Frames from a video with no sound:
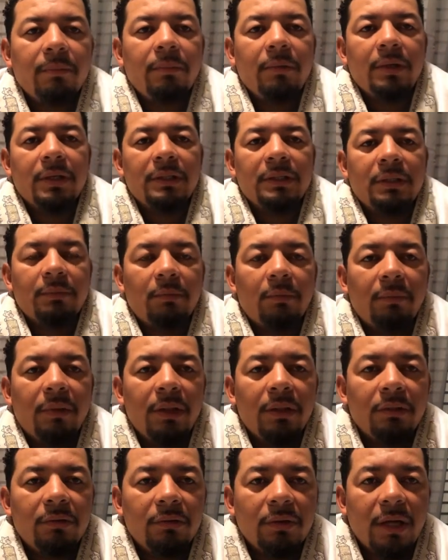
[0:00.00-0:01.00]
por este
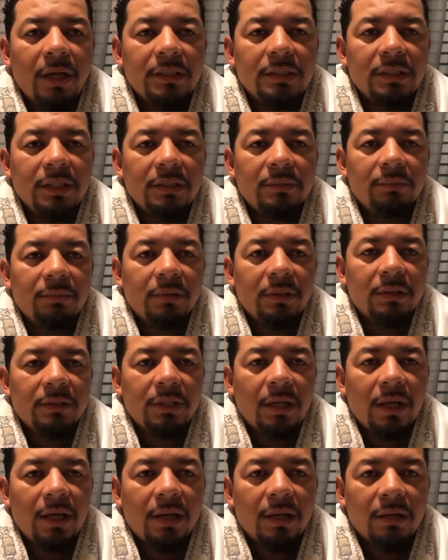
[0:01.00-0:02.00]
momento, gracias por
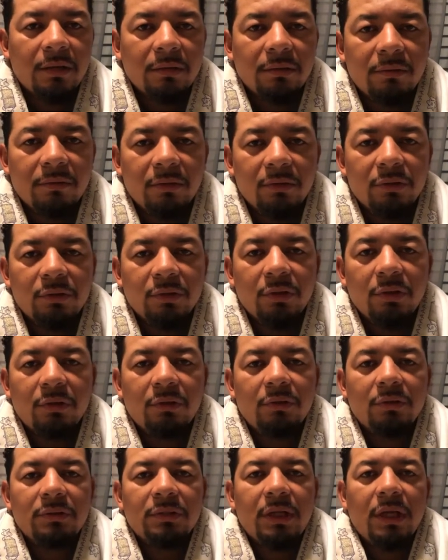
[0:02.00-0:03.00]
estar con
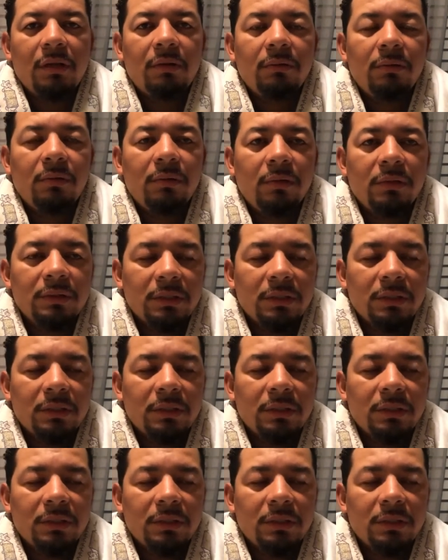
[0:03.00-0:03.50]
nosotros, saludos,